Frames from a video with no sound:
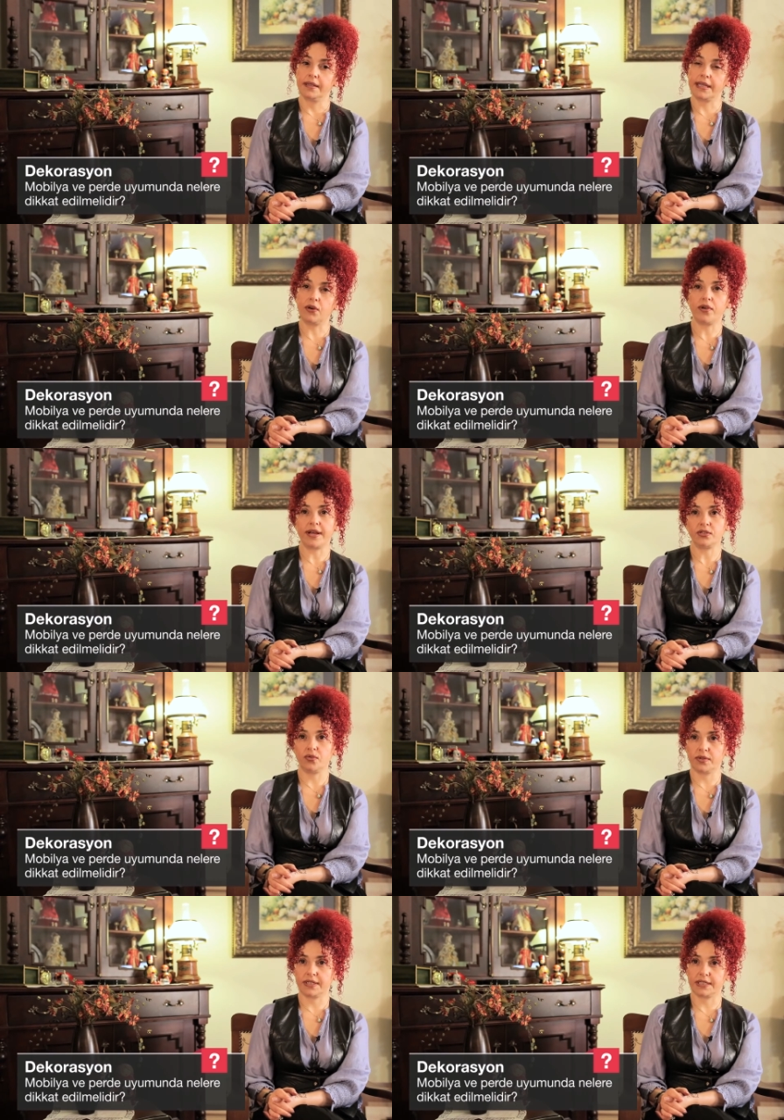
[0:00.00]

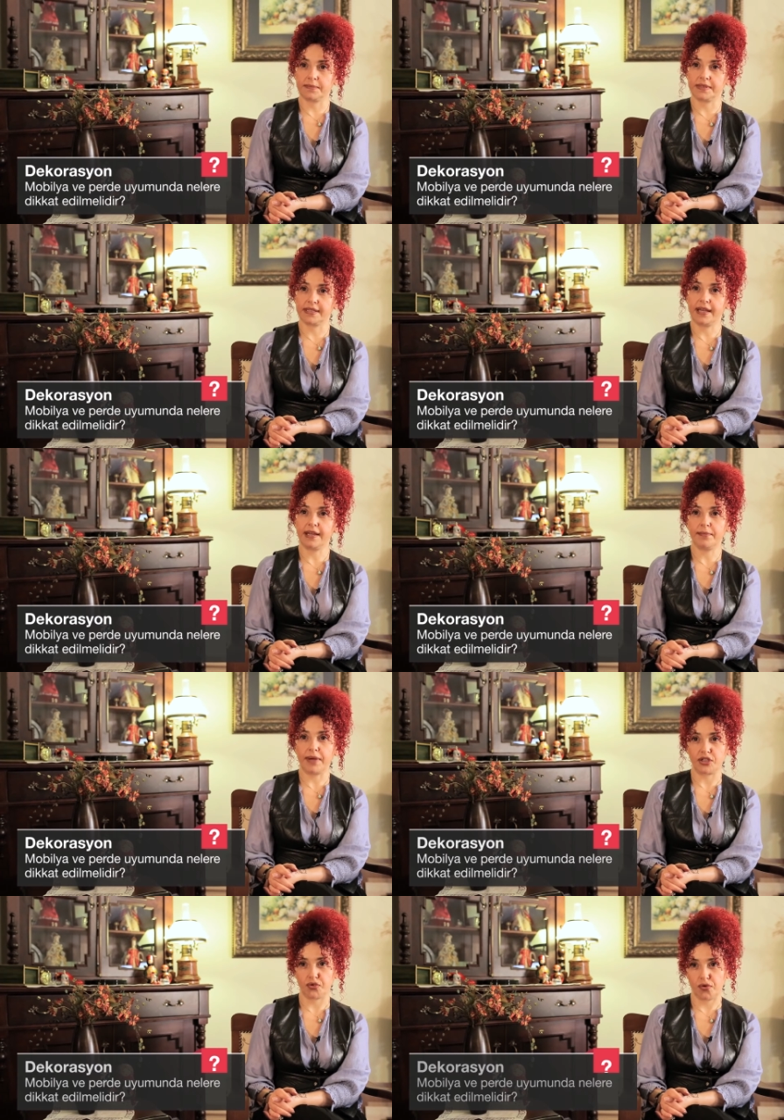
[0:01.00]
dekorasyon kısmında
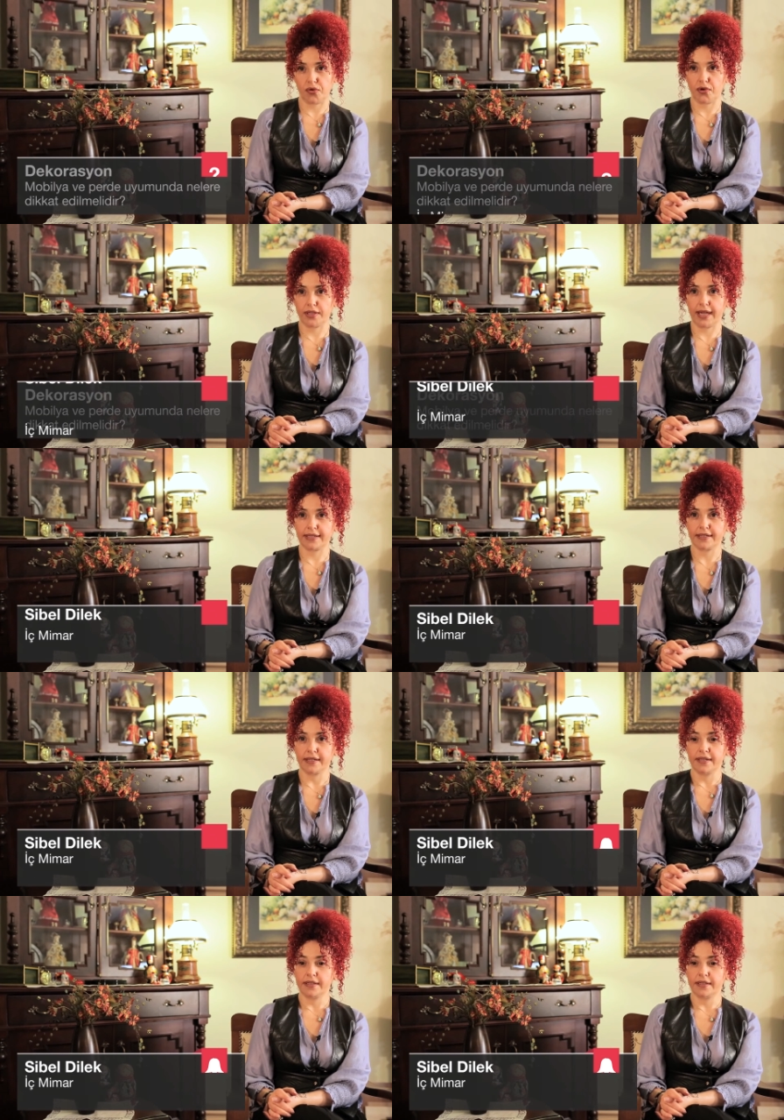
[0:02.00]
başrol oynar.